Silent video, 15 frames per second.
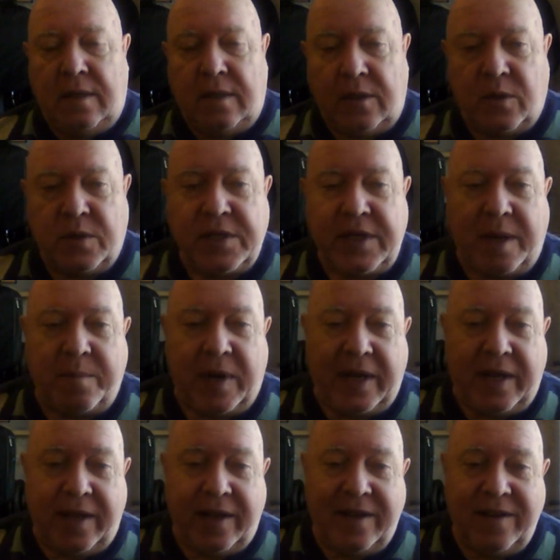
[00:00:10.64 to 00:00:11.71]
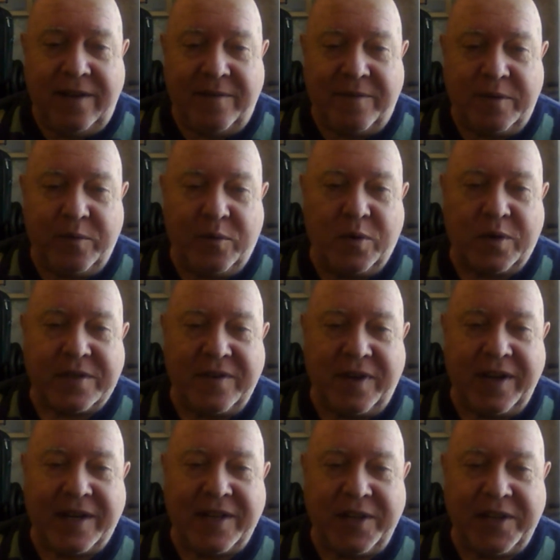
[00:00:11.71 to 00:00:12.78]
Друзья мои, в двух
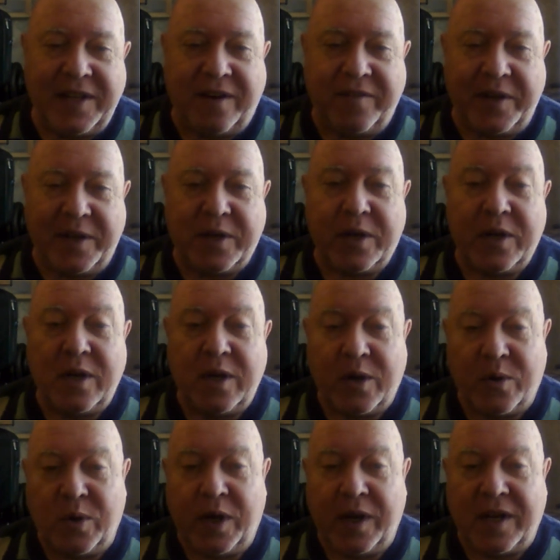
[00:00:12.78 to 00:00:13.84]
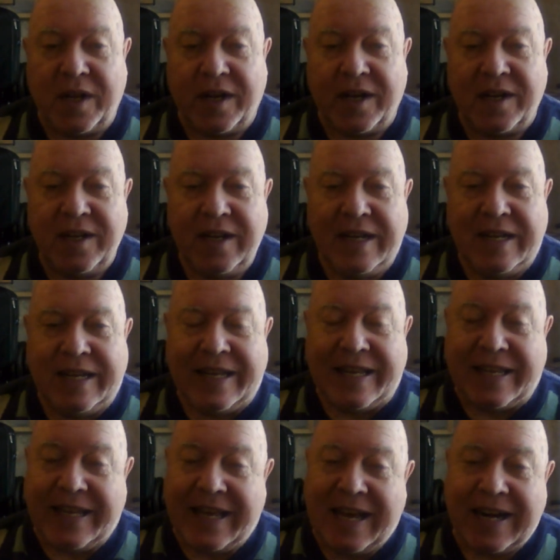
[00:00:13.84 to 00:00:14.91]
своих недавних роликах
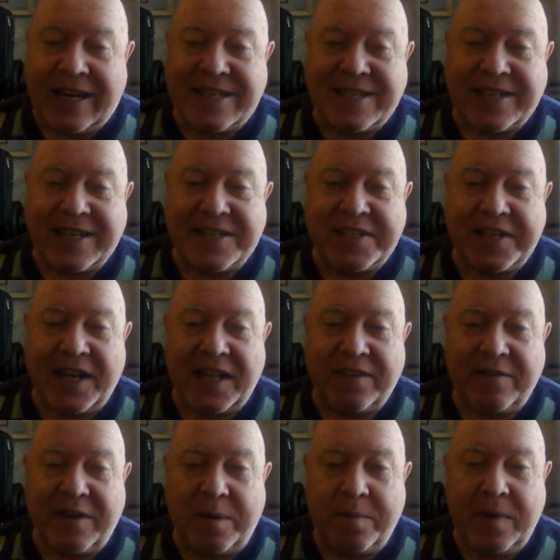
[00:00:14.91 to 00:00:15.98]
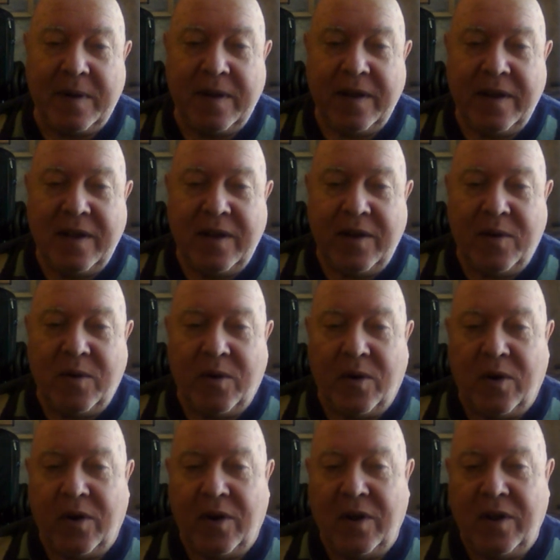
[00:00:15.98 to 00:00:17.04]
я рассказал вам
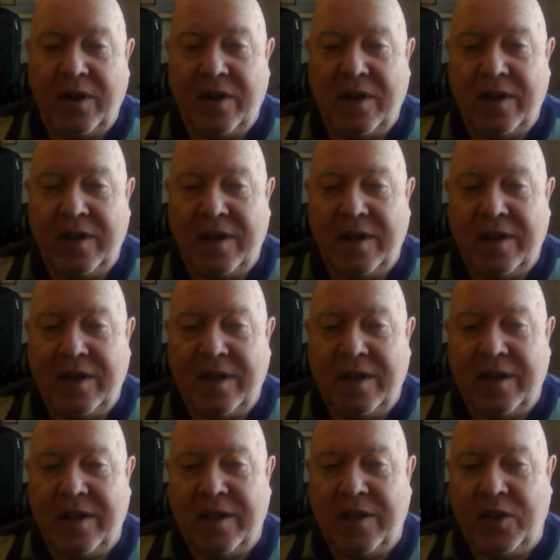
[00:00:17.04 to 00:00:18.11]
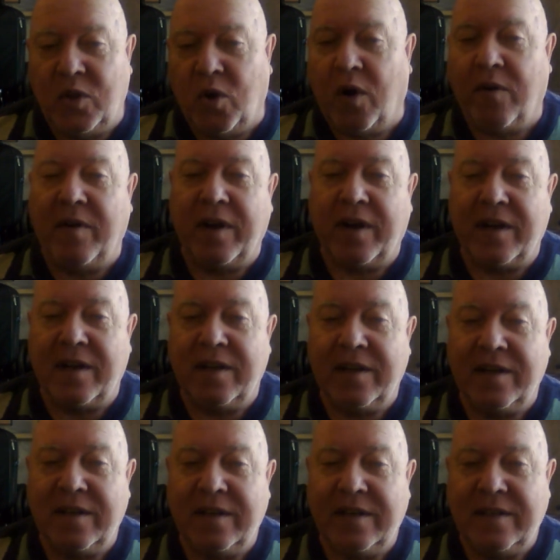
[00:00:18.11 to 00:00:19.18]
о новых
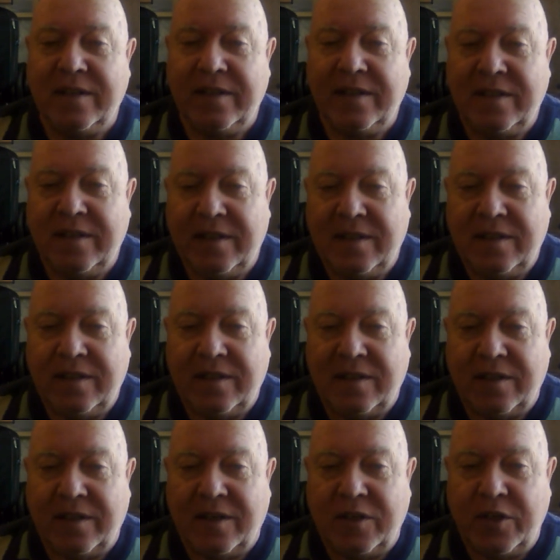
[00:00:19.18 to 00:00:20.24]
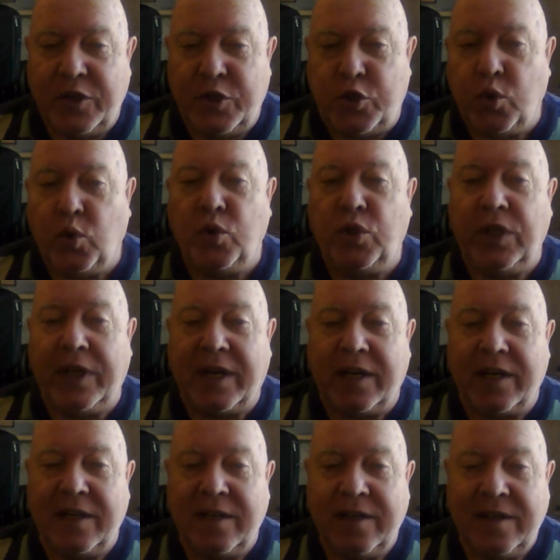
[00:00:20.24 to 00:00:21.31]
э, чудных